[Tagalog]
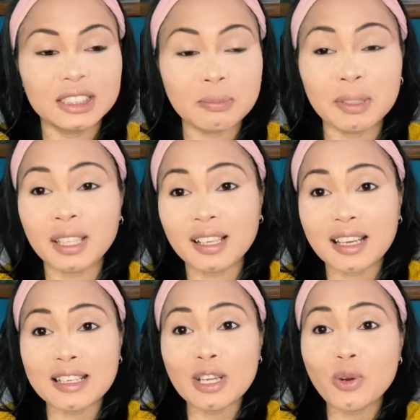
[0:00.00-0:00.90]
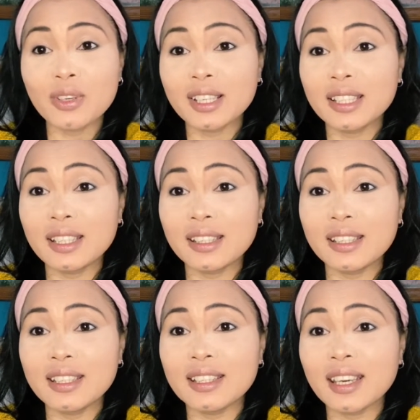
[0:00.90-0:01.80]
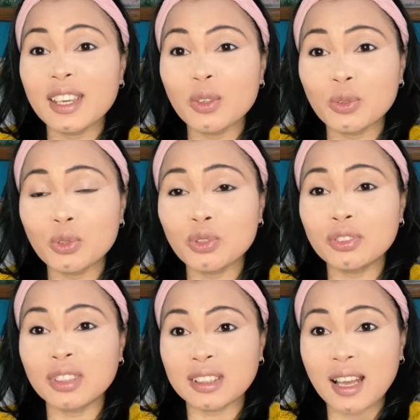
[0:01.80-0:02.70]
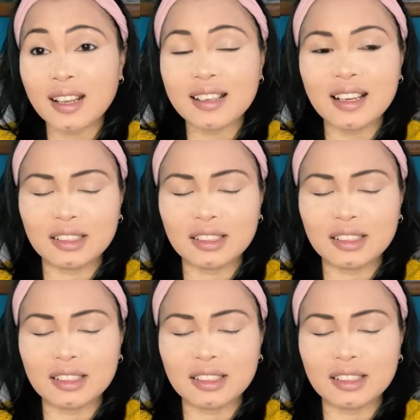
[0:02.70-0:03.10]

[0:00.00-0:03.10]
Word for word: sa matag adlaw naginayhina naginayhina ug